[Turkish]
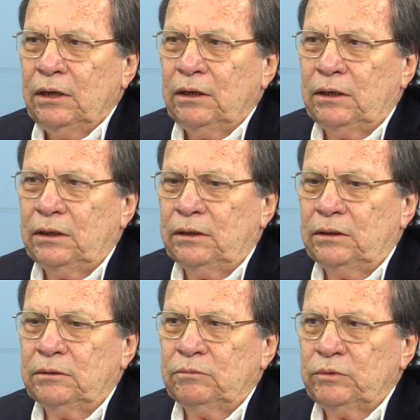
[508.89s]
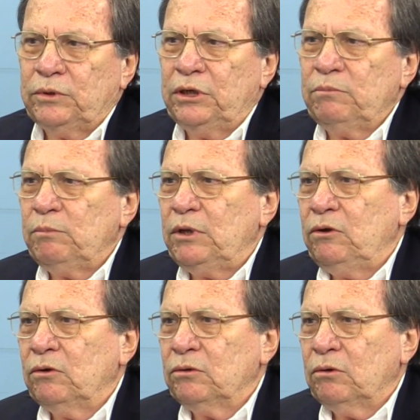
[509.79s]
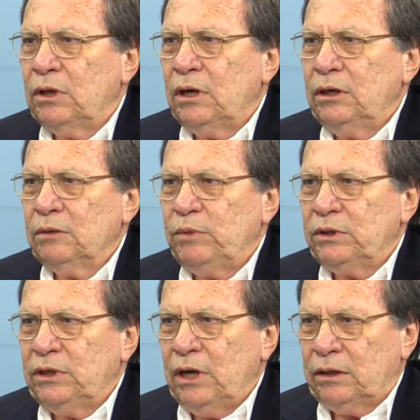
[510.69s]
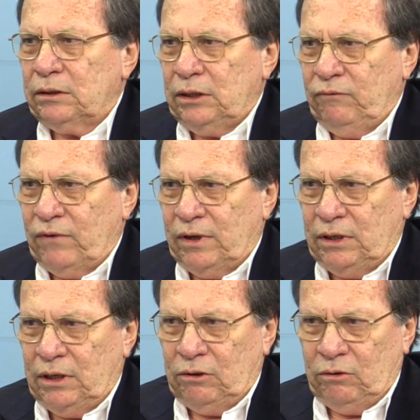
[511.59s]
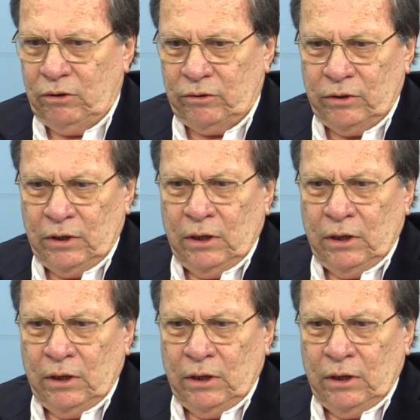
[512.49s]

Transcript: 20 e, milyon dolarlık bir kar ifade ediliyor.